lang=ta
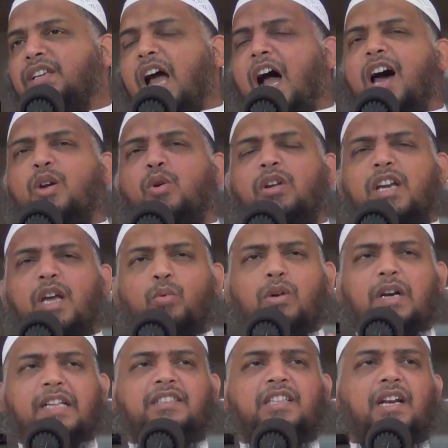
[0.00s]
யாருடைய
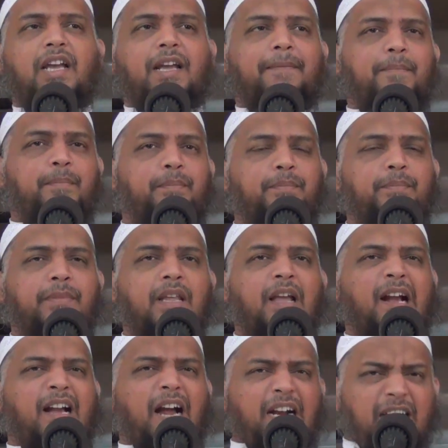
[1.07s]
உள்ளத்திலே
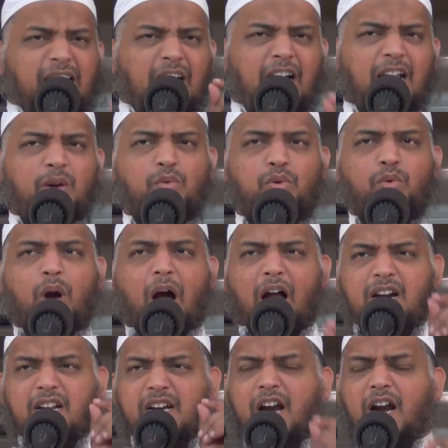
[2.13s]
கடுகளவு
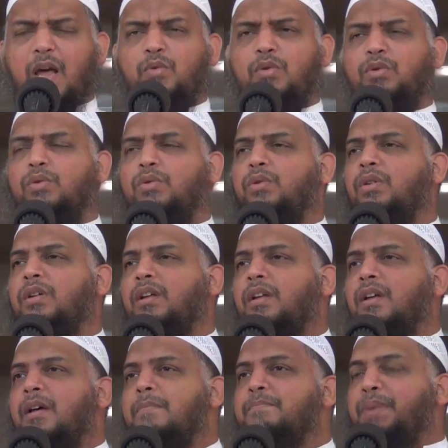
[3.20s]
அணுகளவு
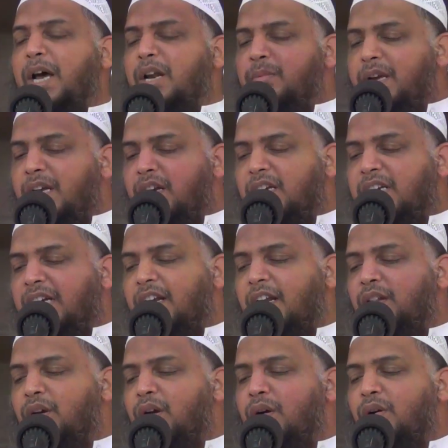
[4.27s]
பெருமை
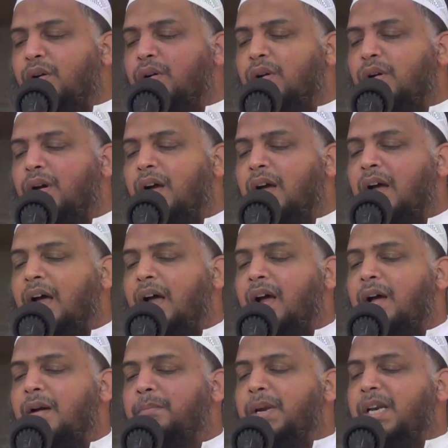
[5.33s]
இருக்கின்றதோ
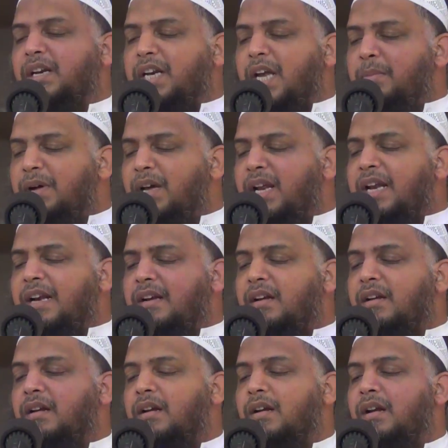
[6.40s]
மின் கிபிரின்
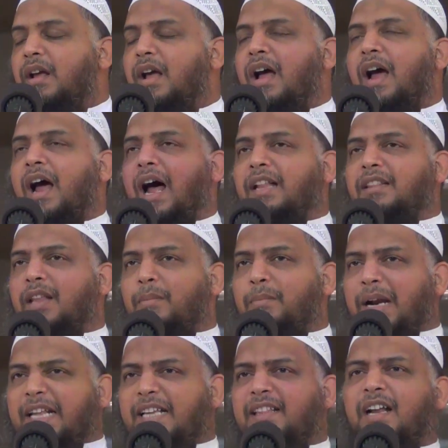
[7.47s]
அந்த
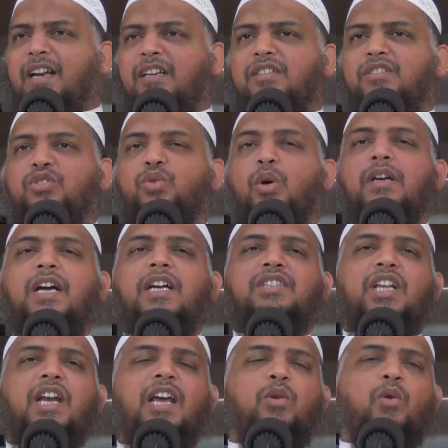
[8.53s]
மனிதன்
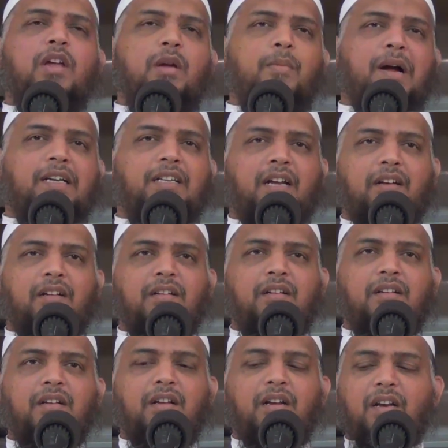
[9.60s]
சொர்க்கத்திலே நுழைய மாட்டான்
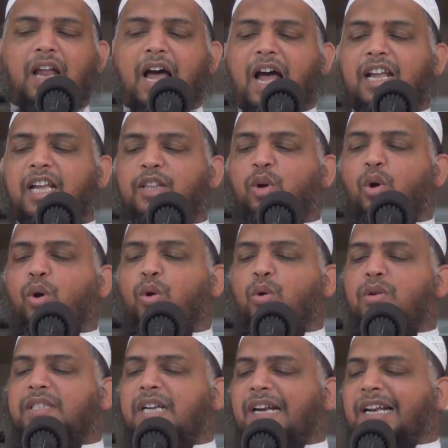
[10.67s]
லா
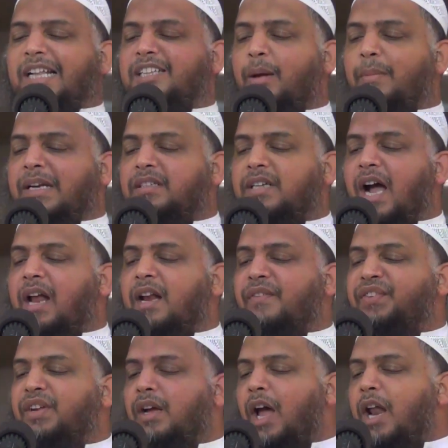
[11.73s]
எதுகுலுல் ஜன்னத்த மன் கான
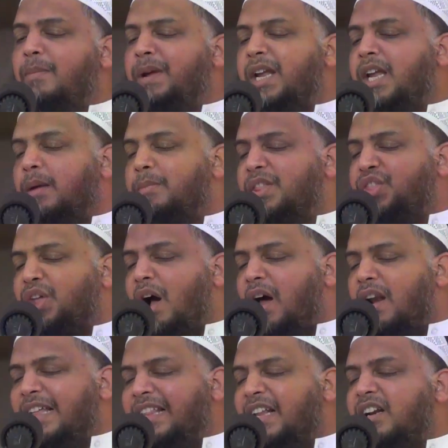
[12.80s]
ஃபீ கல்பிஹி
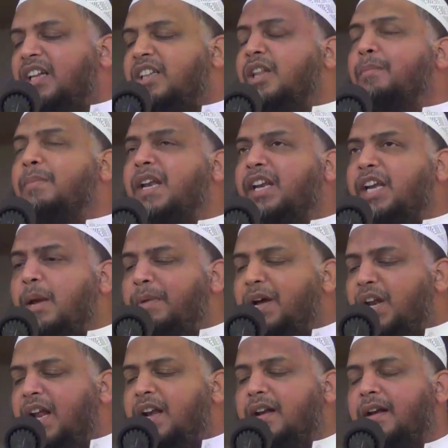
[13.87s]
மித்கால தர்ரத்து மின்
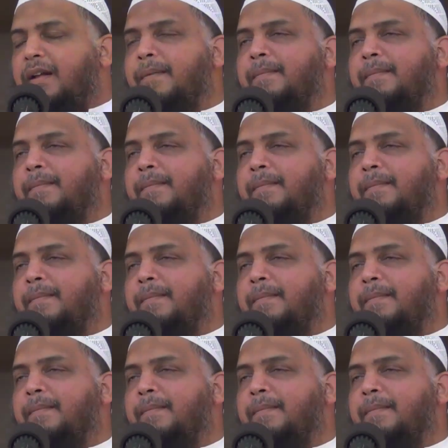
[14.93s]
கிபிரின்